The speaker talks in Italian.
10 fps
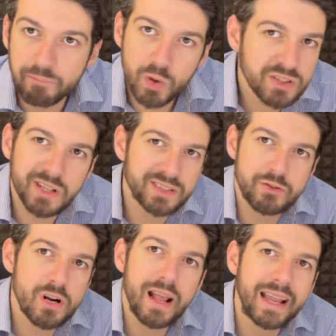Questa è una
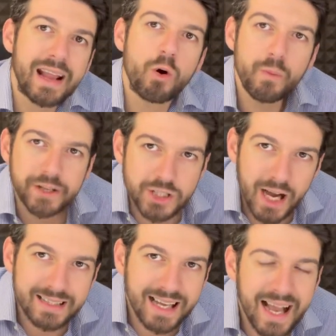stagione che è
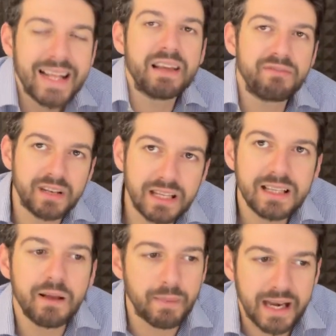cominciata ed è
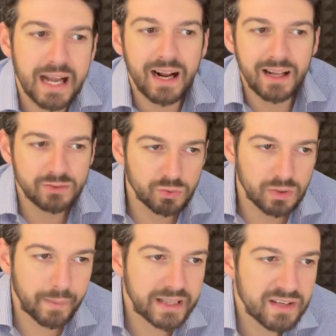finita in maniera
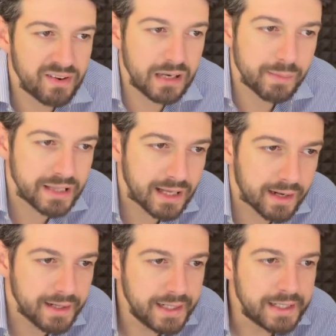assolutamente fallimentare.